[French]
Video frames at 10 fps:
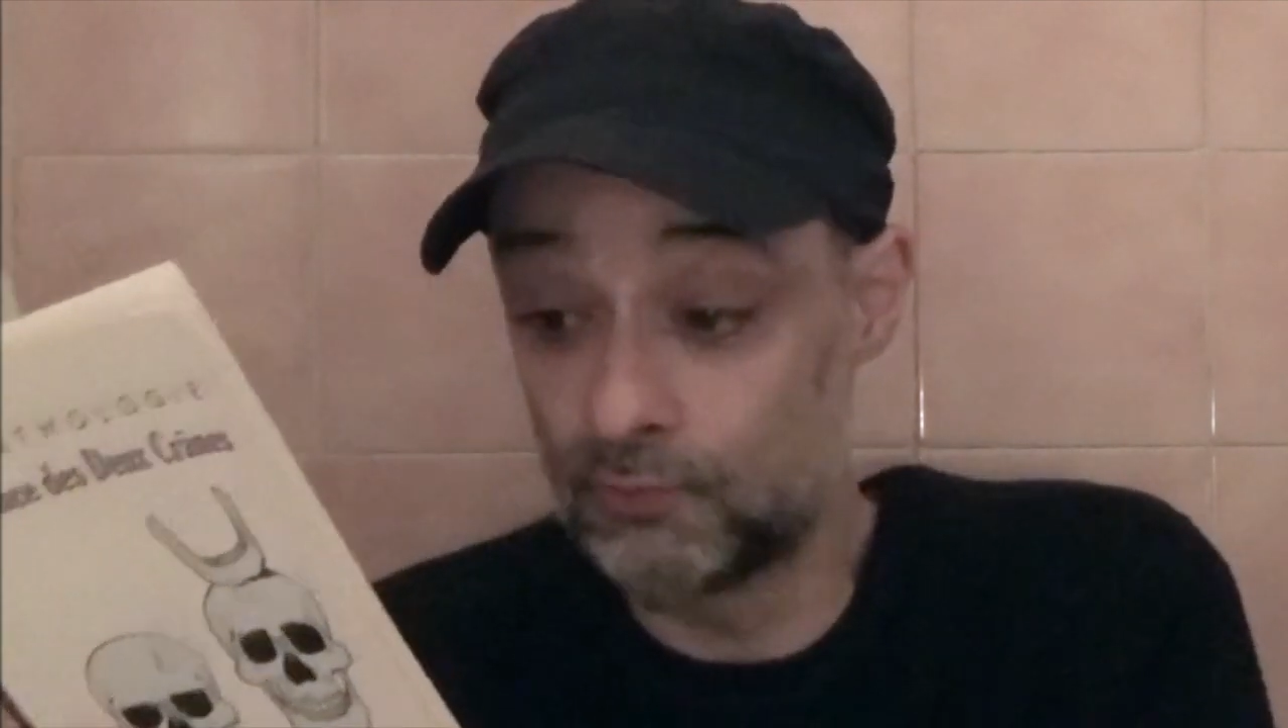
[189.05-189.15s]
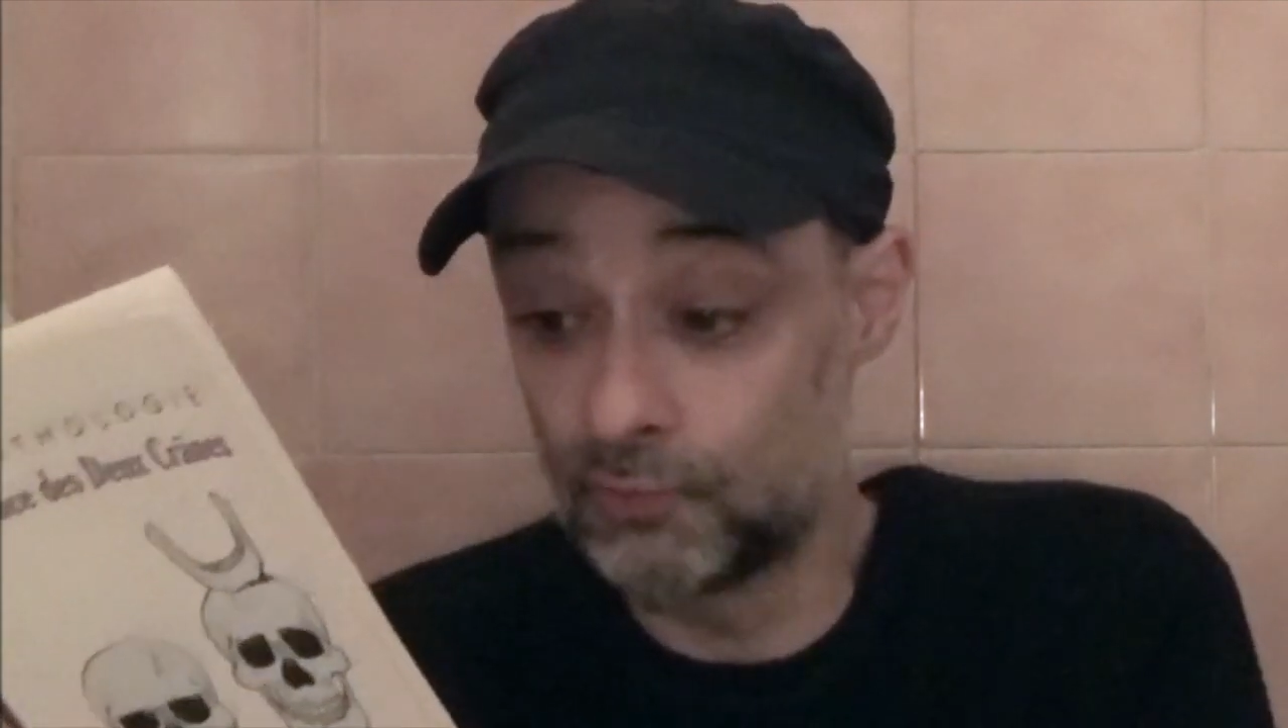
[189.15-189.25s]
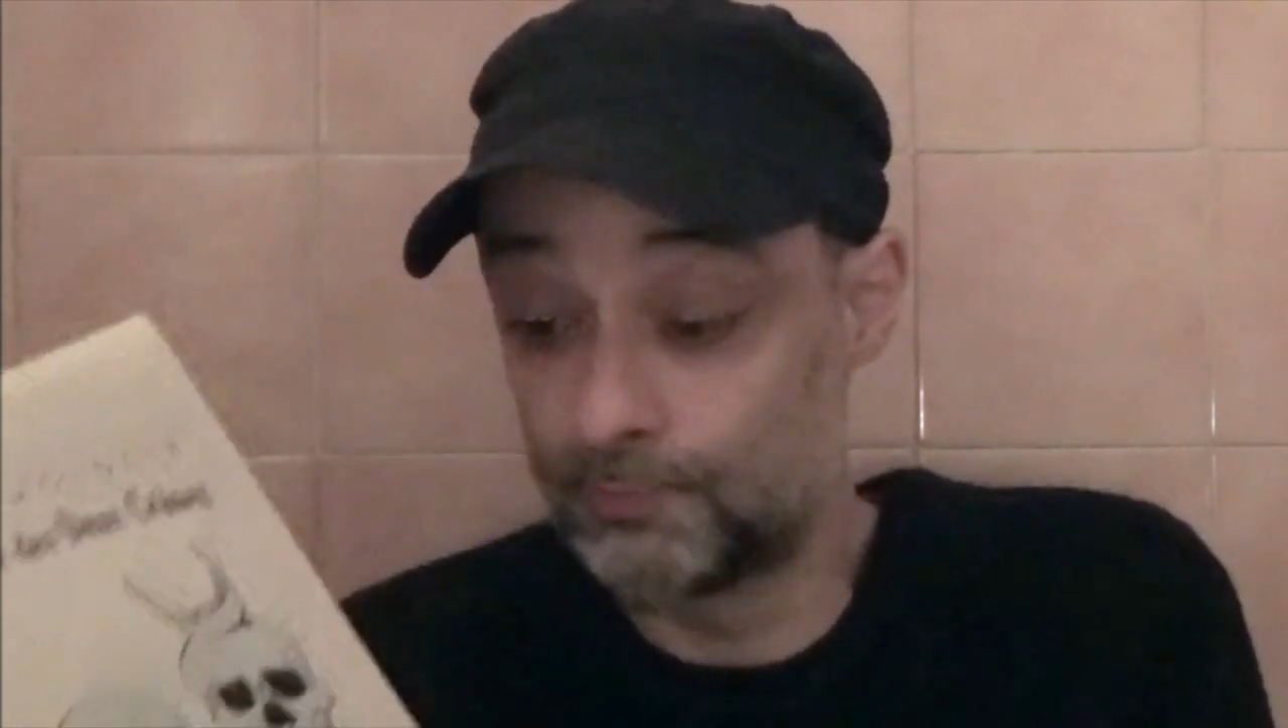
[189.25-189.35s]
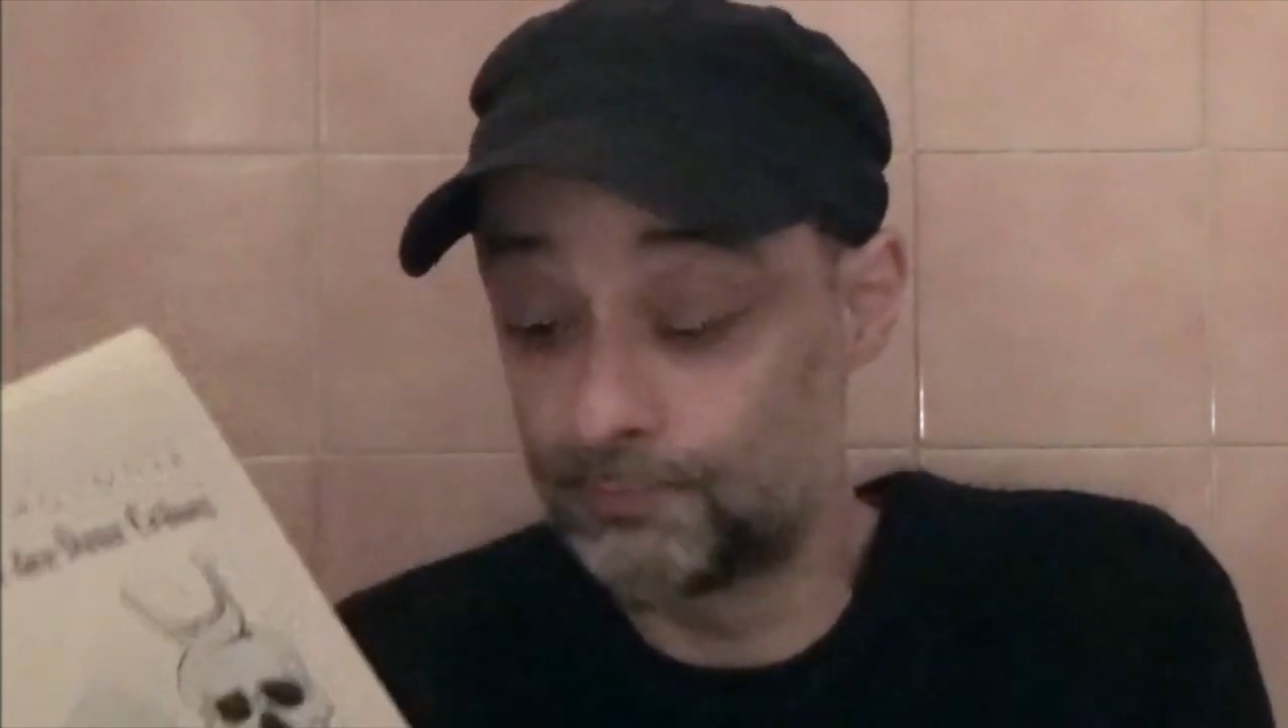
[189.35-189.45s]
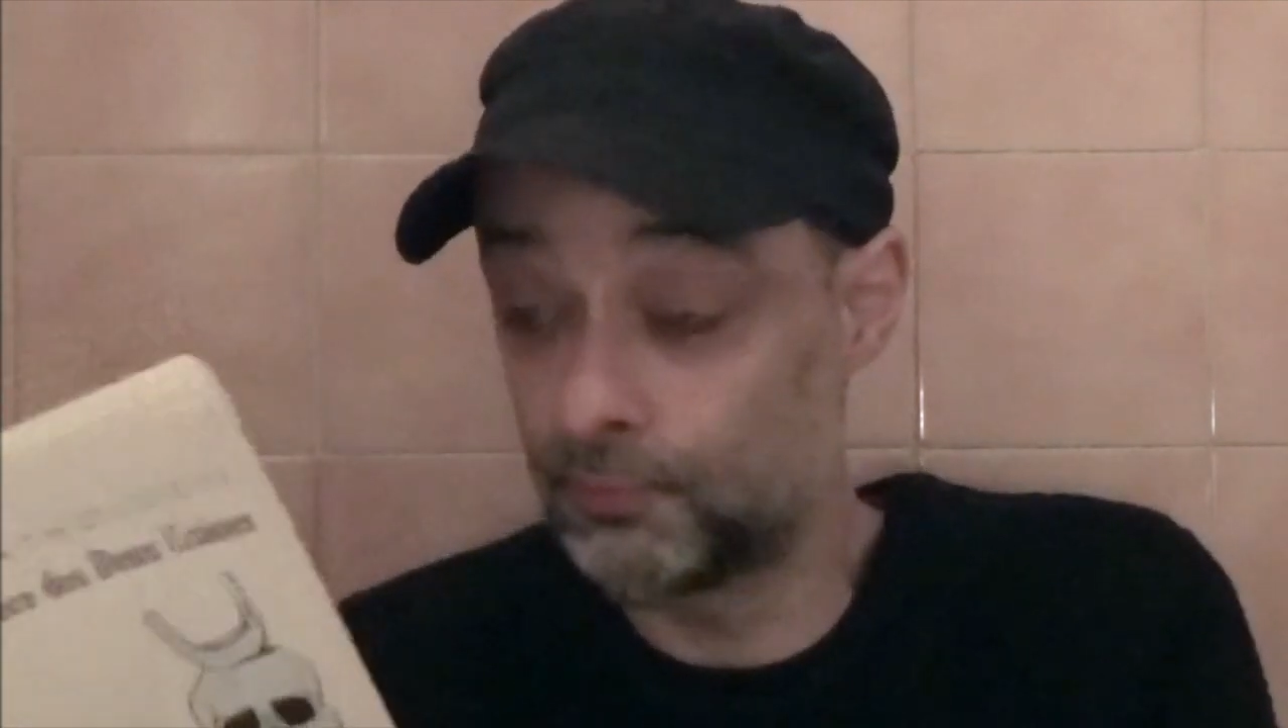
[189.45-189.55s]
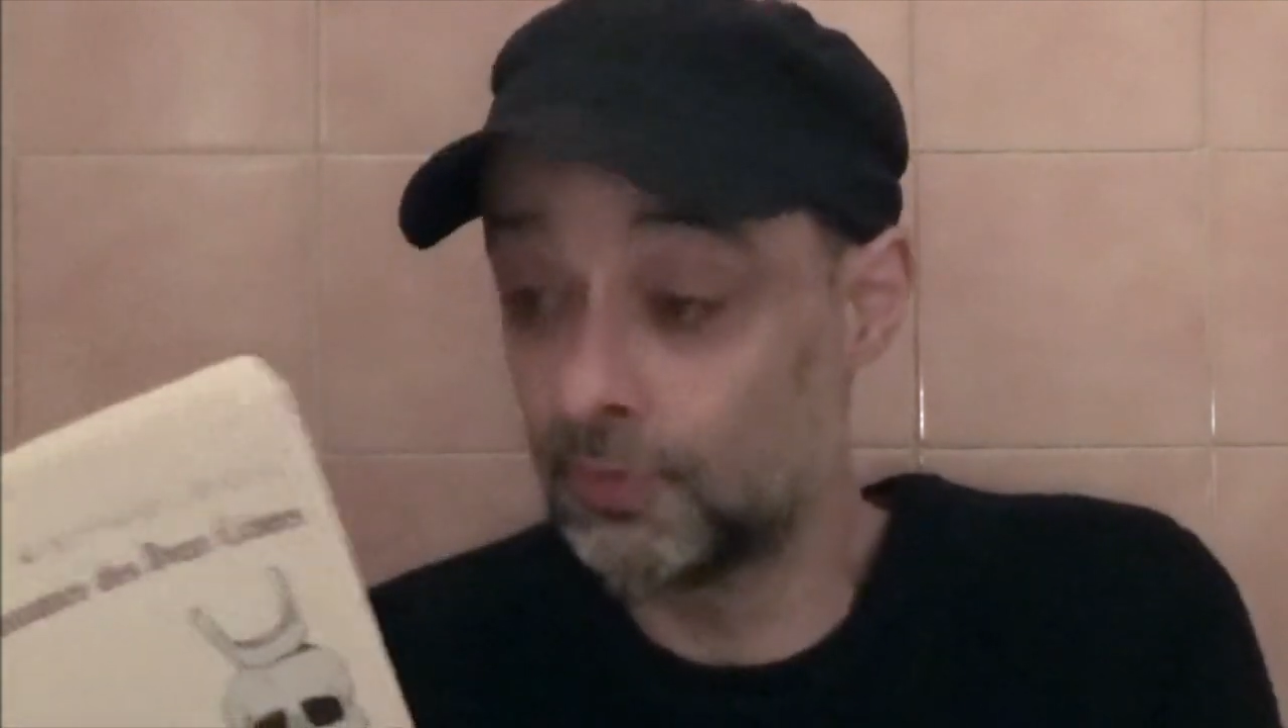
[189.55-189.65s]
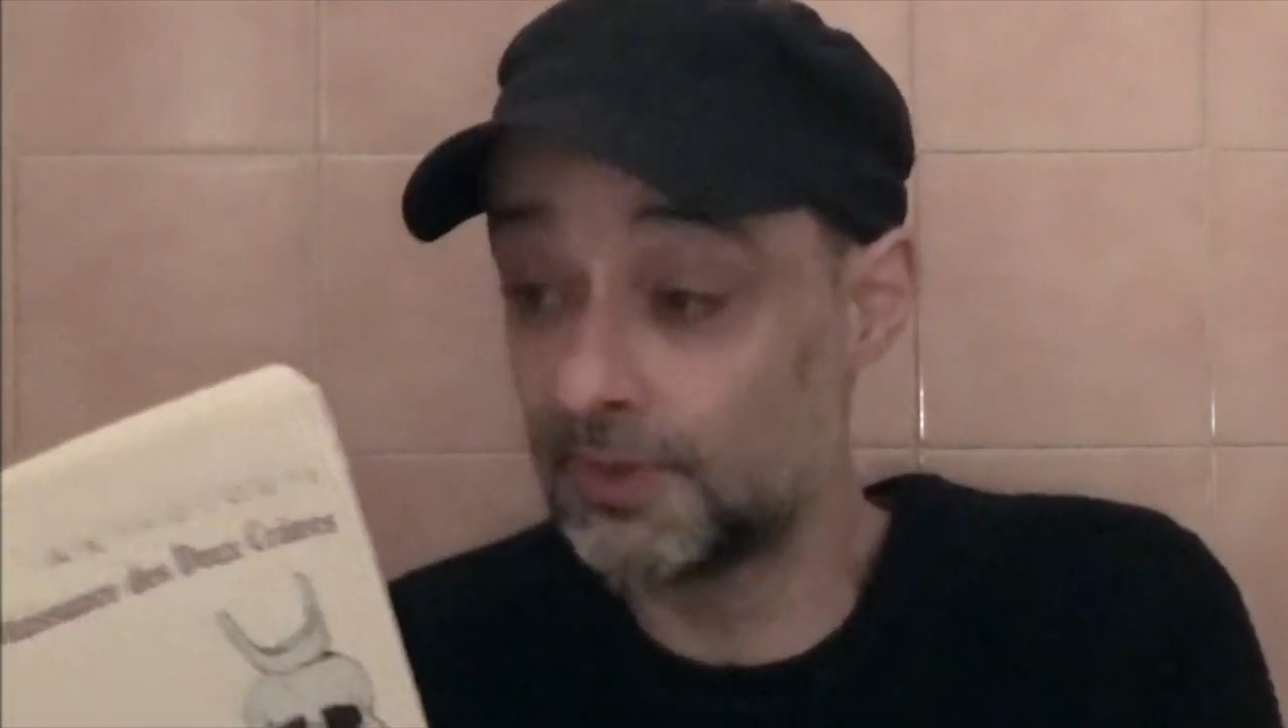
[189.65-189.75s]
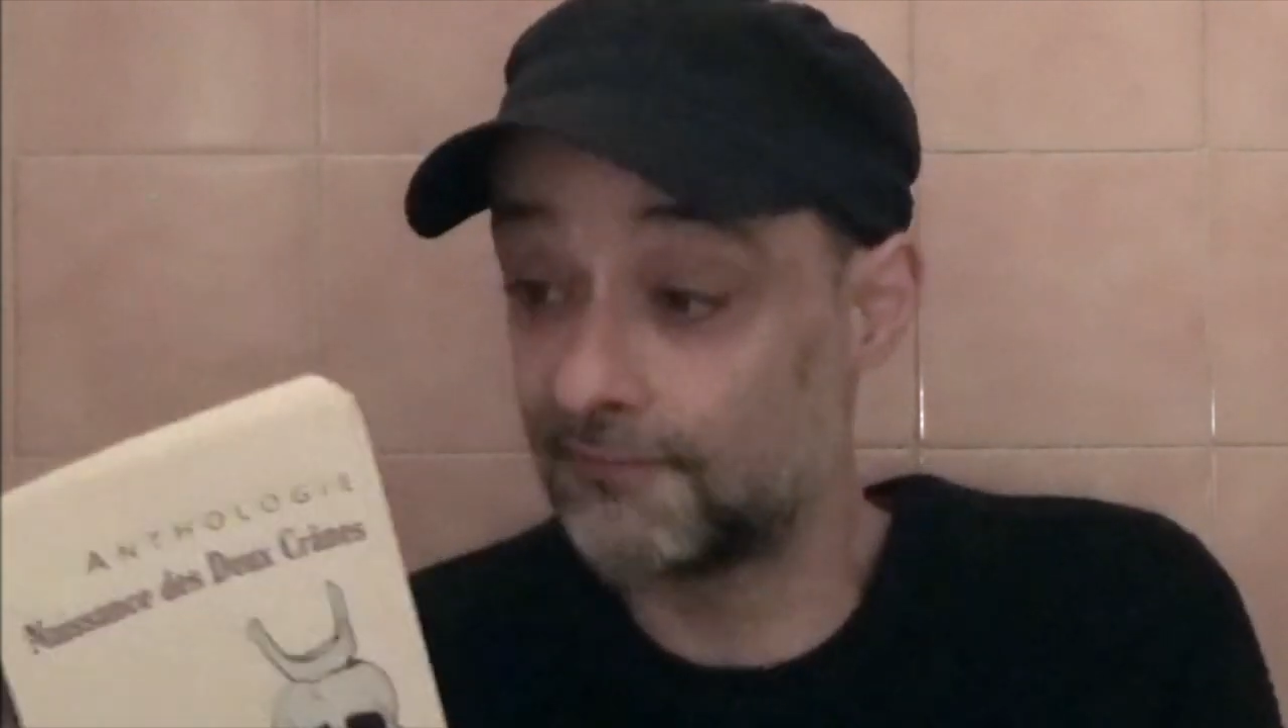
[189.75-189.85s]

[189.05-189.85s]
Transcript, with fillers: plus pur